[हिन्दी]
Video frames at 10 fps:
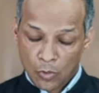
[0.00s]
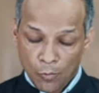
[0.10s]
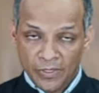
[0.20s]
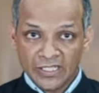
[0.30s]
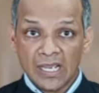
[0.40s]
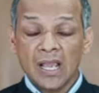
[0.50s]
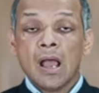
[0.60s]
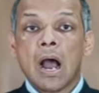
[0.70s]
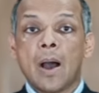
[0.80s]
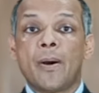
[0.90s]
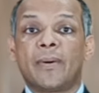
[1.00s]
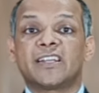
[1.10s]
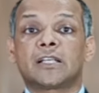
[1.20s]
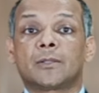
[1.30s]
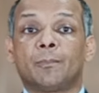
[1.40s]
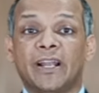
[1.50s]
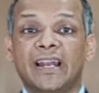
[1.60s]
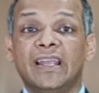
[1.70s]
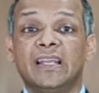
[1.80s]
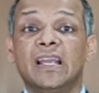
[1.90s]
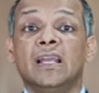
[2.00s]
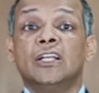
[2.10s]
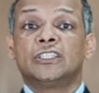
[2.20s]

उम्मीद है आप हमारे साथ बने रहेंगे